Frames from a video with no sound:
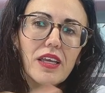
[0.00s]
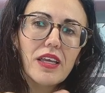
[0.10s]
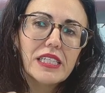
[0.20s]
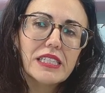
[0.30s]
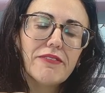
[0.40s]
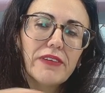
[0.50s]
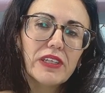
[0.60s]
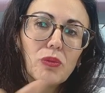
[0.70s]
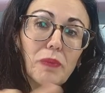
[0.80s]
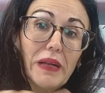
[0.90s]
ese
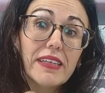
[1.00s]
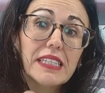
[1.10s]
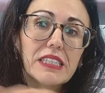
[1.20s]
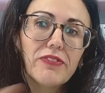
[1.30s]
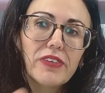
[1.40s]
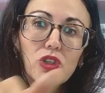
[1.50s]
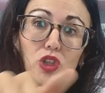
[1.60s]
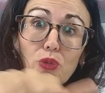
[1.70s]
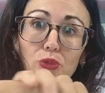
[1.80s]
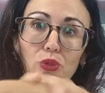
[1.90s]
efecto para dar ese efecto
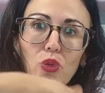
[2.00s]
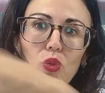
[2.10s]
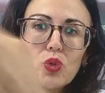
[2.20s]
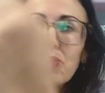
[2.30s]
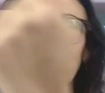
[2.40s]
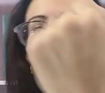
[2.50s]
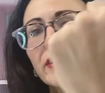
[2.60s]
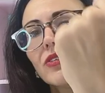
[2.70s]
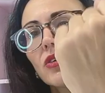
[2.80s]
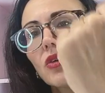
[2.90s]
soft focus,
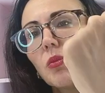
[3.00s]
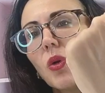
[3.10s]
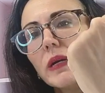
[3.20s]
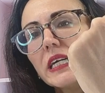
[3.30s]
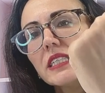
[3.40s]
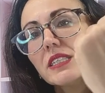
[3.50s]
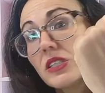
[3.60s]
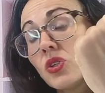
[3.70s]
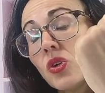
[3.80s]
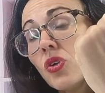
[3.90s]
pero como ves
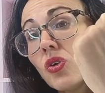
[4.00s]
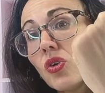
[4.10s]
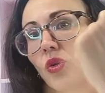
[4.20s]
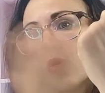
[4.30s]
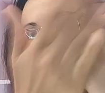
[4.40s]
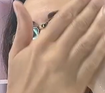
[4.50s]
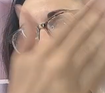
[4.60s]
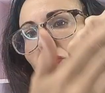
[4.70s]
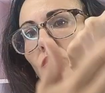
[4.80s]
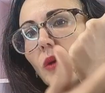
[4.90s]
no
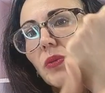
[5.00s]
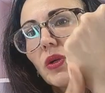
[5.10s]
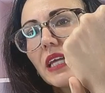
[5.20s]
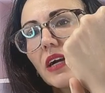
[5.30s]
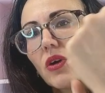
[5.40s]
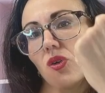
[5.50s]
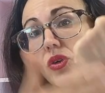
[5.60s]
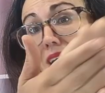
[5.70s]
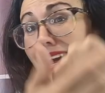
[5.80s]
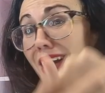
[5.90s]
no aporta color.
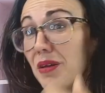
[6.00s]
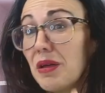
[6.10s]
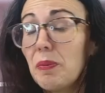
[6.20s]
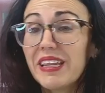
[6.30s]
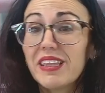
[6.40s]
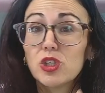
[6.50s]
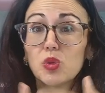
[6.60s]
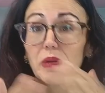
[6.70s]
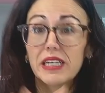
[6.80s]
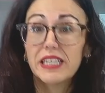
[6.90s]
A mí me parece
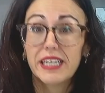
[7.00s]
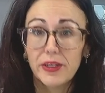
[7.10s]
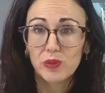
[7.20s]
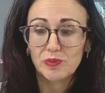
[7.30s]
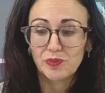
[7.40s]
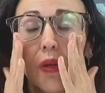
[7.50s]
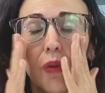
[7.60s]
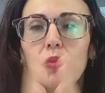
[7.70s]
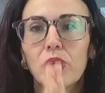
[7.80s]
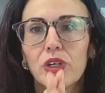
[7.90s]
súper ligero.
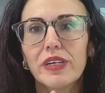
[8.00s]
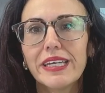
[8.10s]
Bueno, y